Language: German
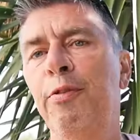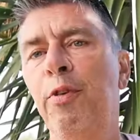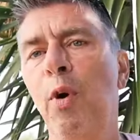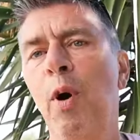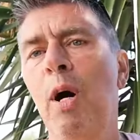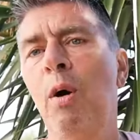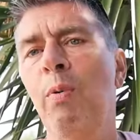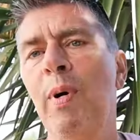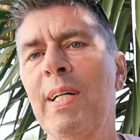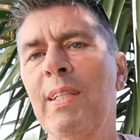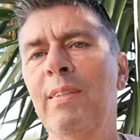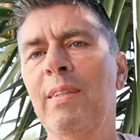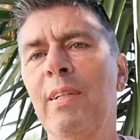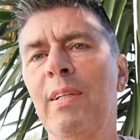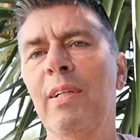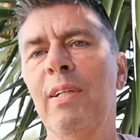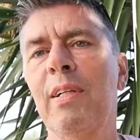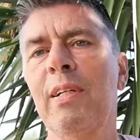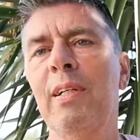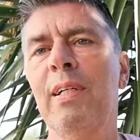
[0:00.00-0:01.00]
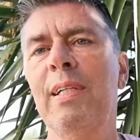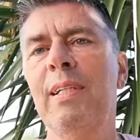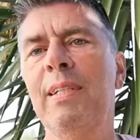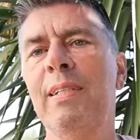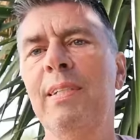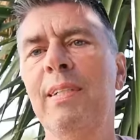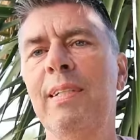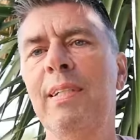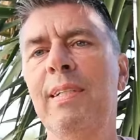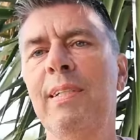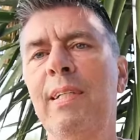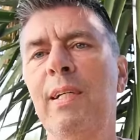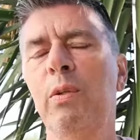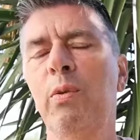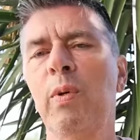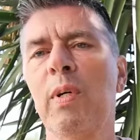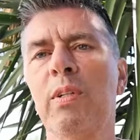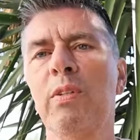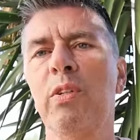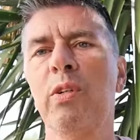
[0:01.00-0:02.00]
vor Ort ist die
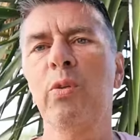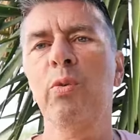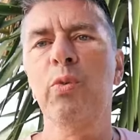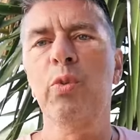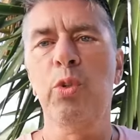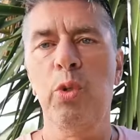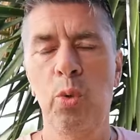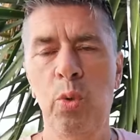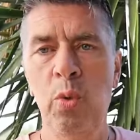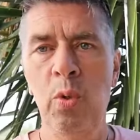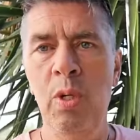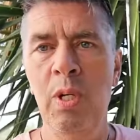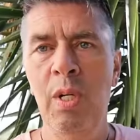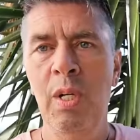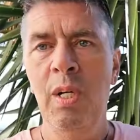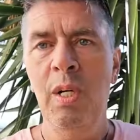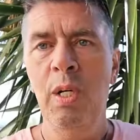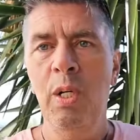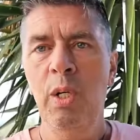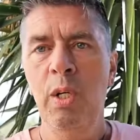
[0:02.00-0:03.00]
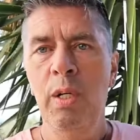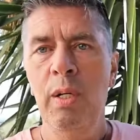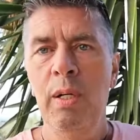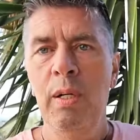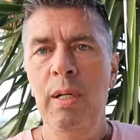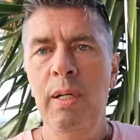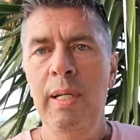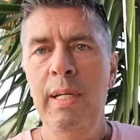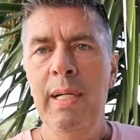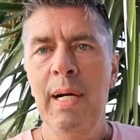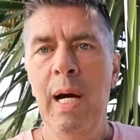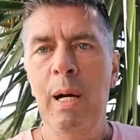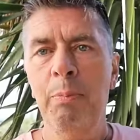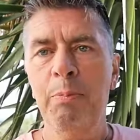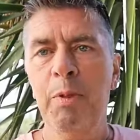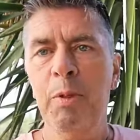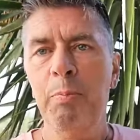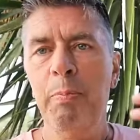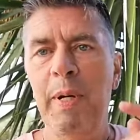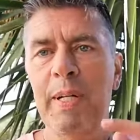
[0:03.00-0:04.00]
Situation so, ihr
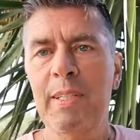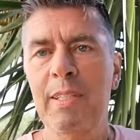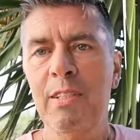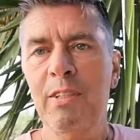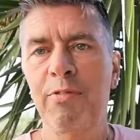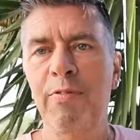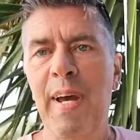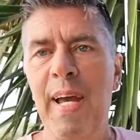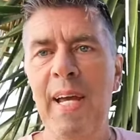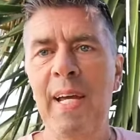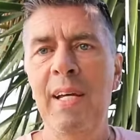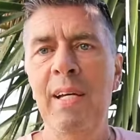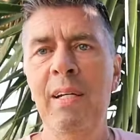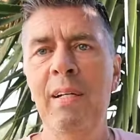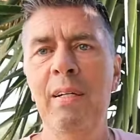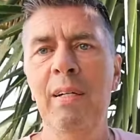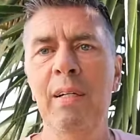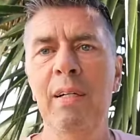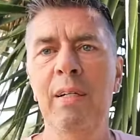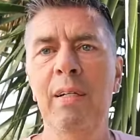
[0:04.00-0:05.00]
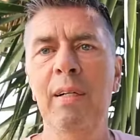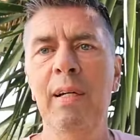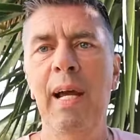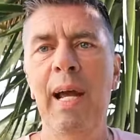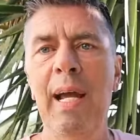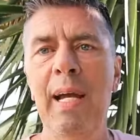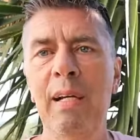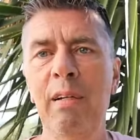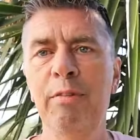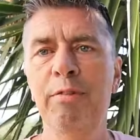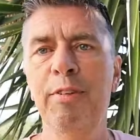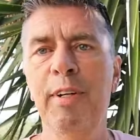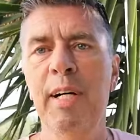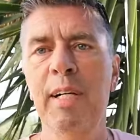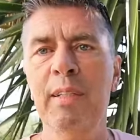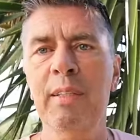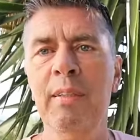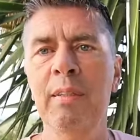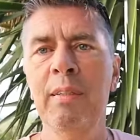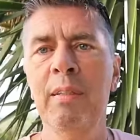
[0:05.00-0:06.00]
habt bei zwei
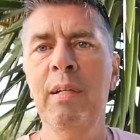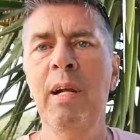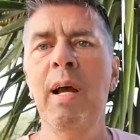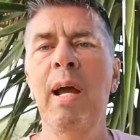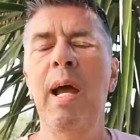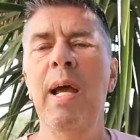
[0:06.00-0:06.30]
Einfahrten